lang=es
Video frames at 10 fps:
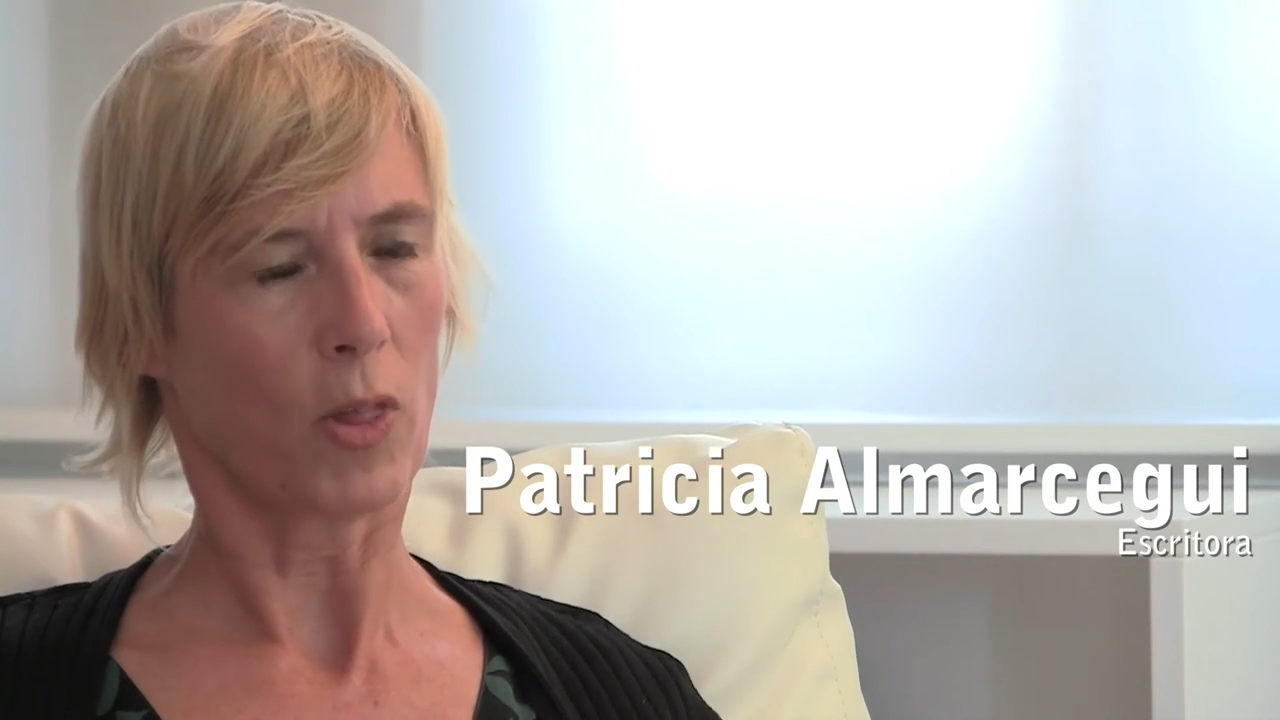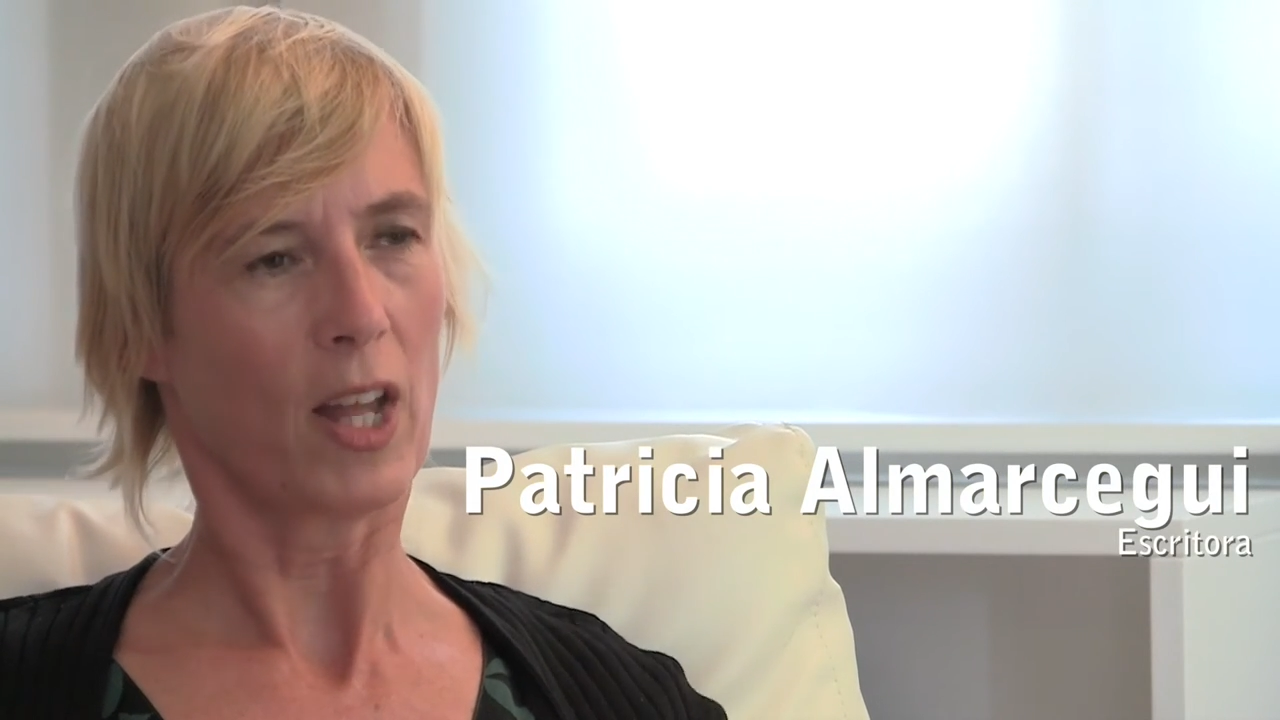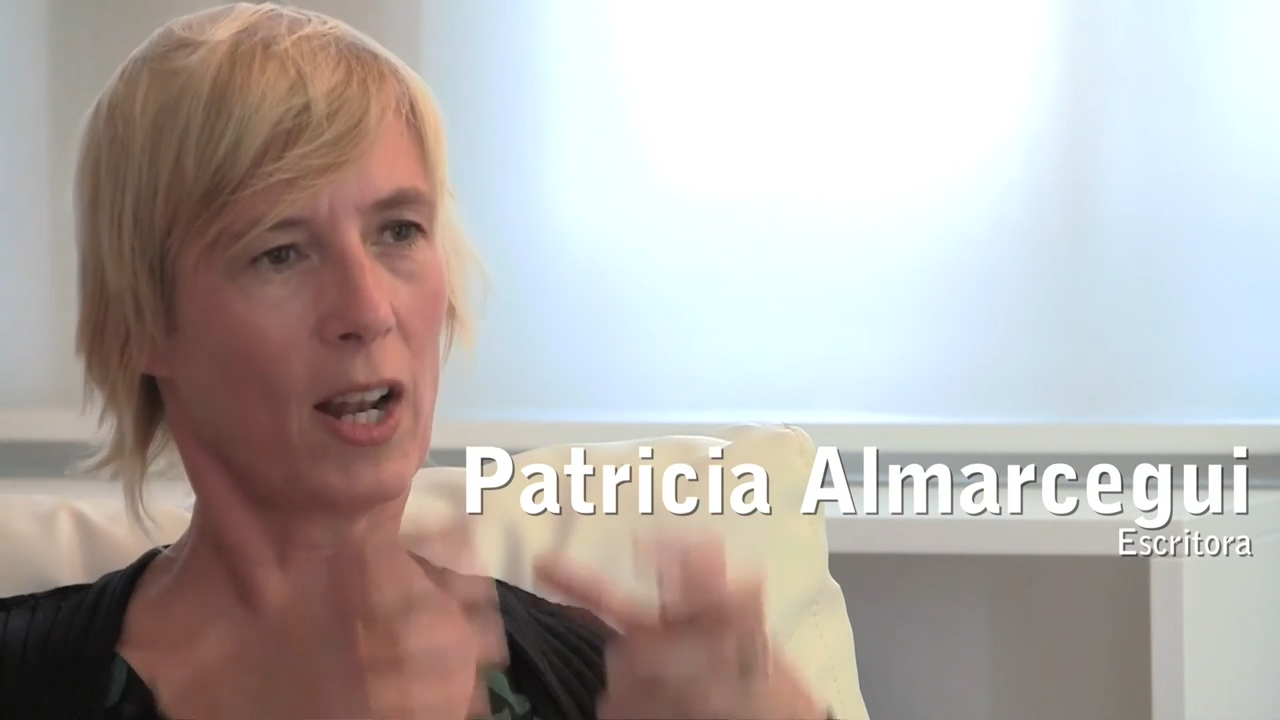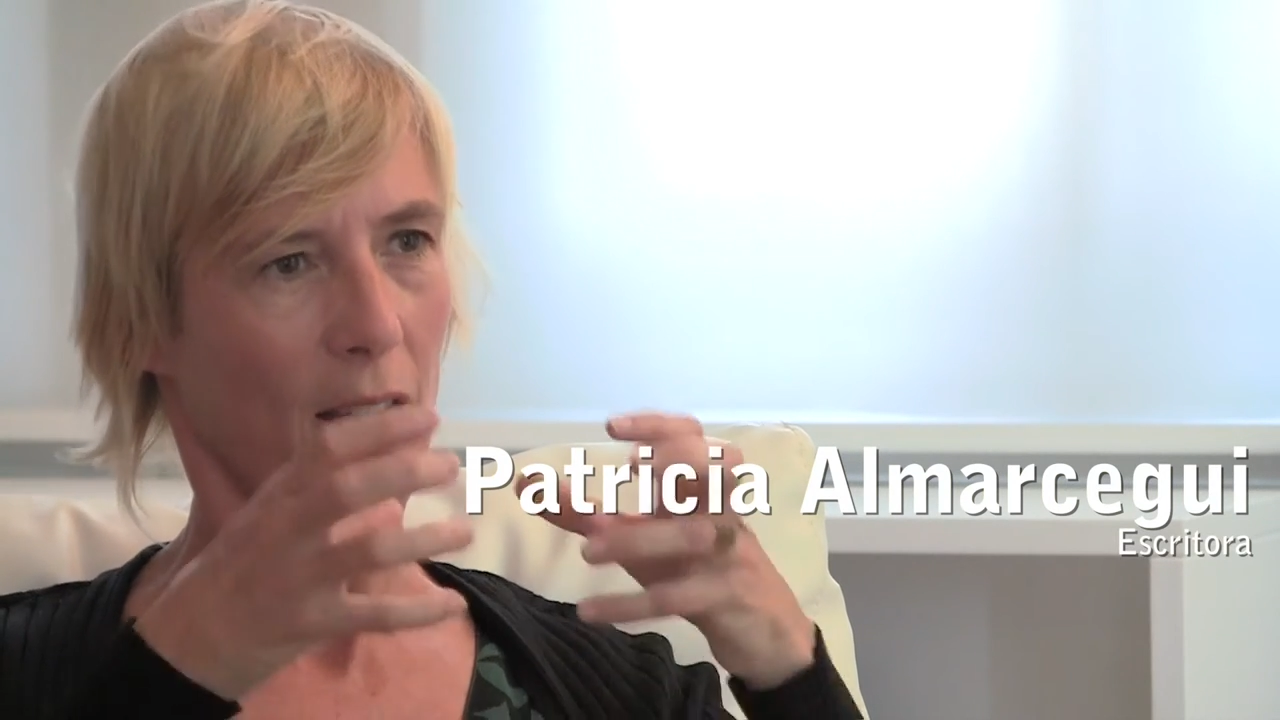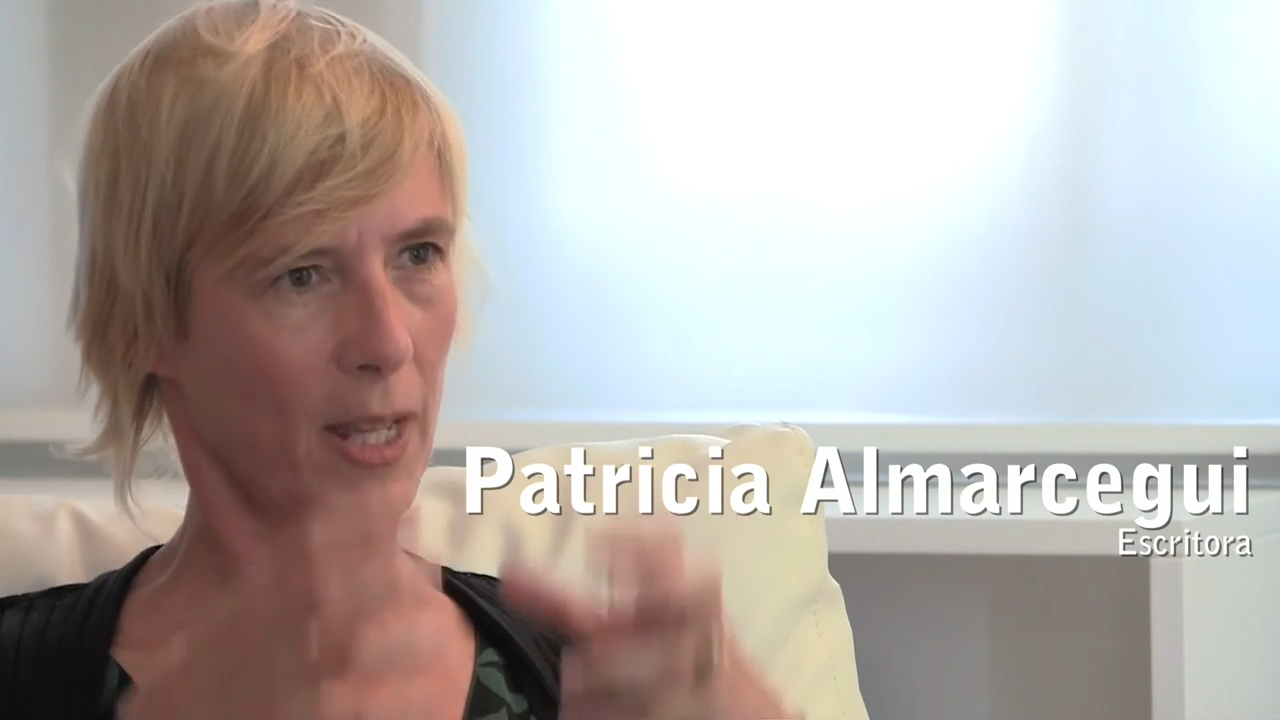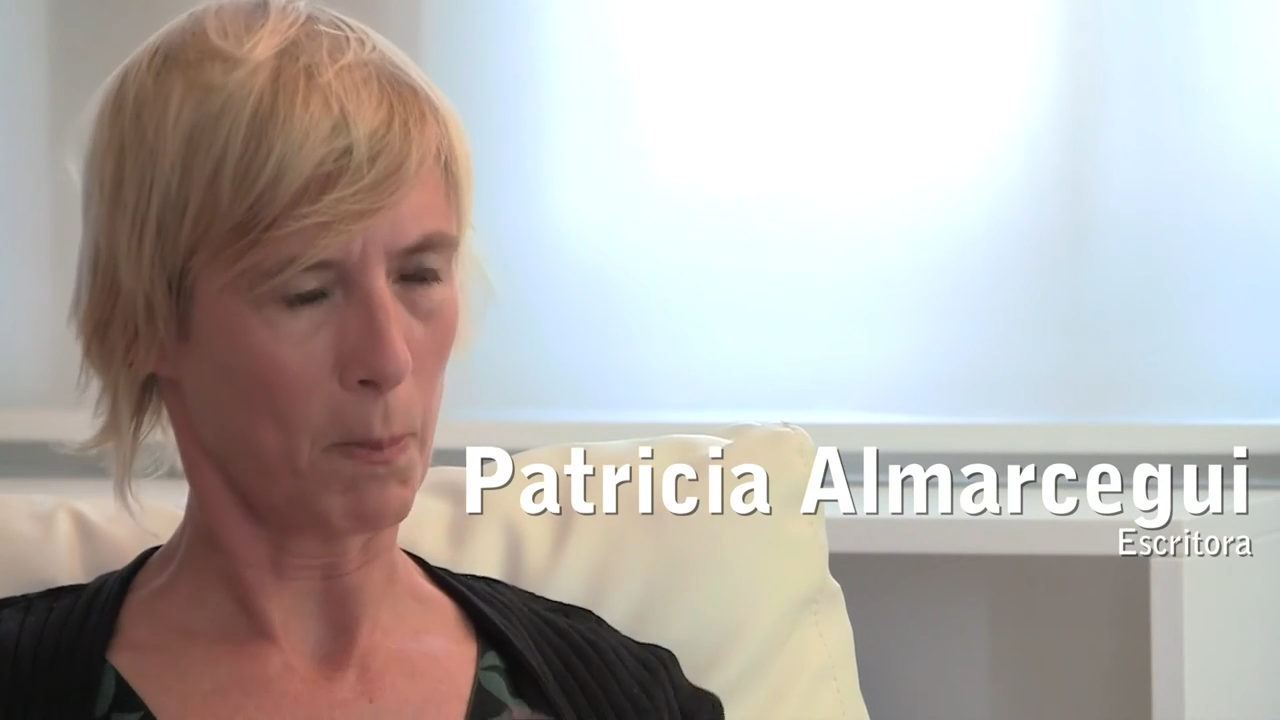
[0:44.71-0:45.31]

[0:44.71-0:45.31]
del